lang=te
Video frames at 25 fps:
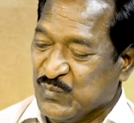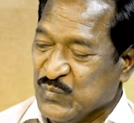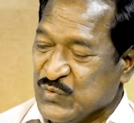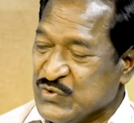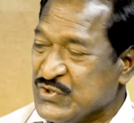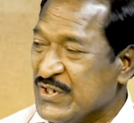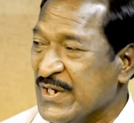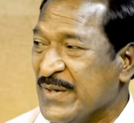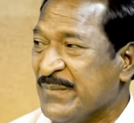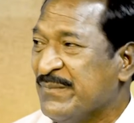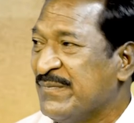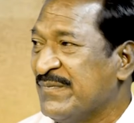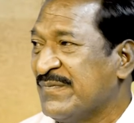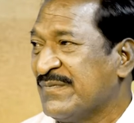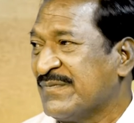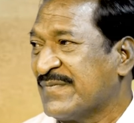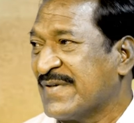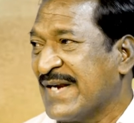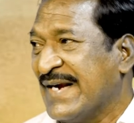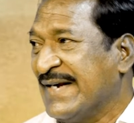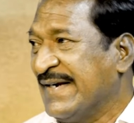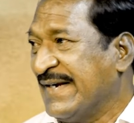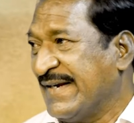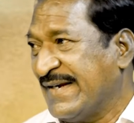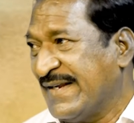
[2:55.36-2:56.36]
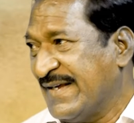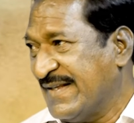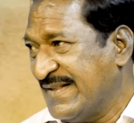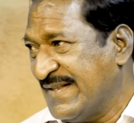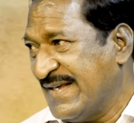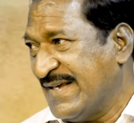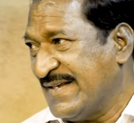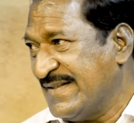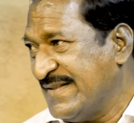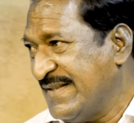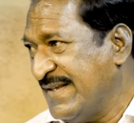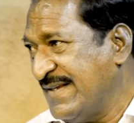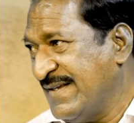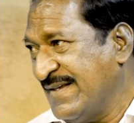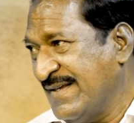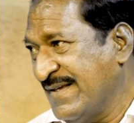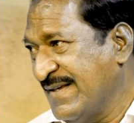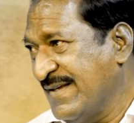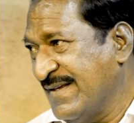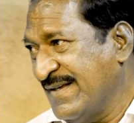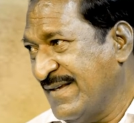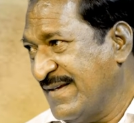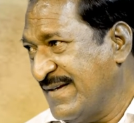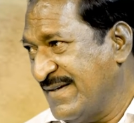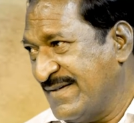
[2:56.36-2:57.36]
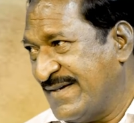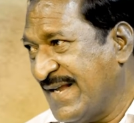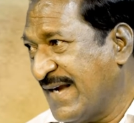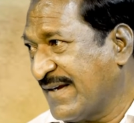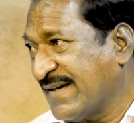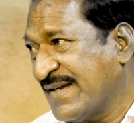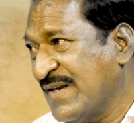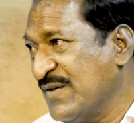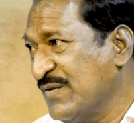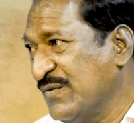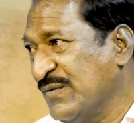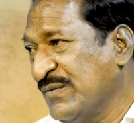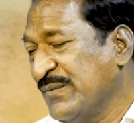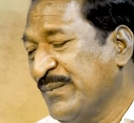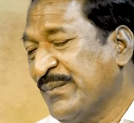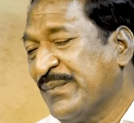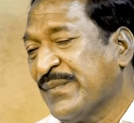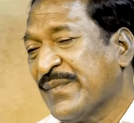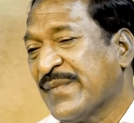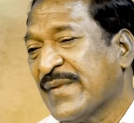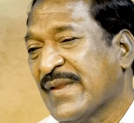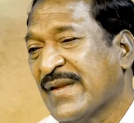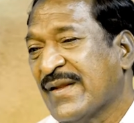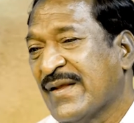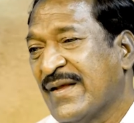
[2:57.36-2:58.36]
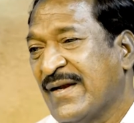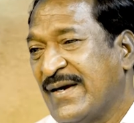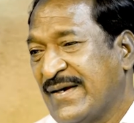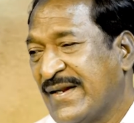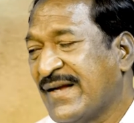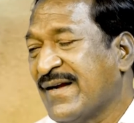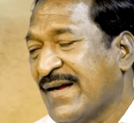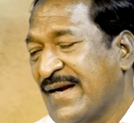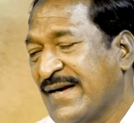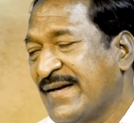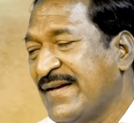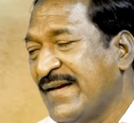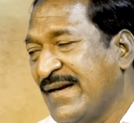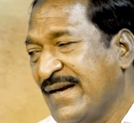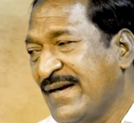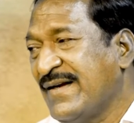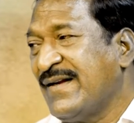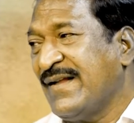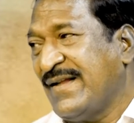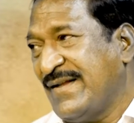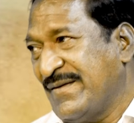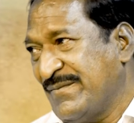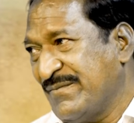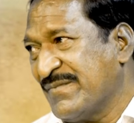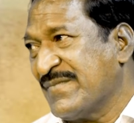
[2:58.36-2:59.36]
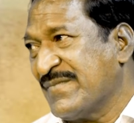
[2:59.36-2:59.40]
ముస్లిం కంట్రీ కదా ఇది డక్కను అంటే కంట్రీ అంటే